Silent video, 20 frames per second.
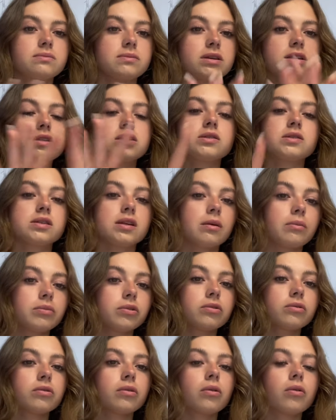zmienić coś na
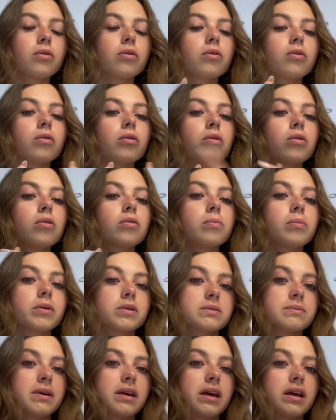biurku,
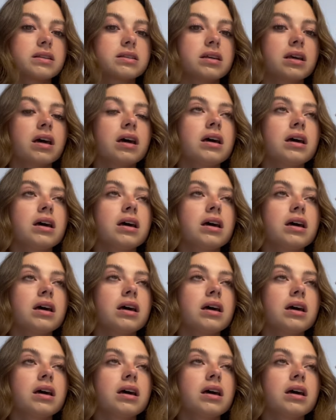pozmieniać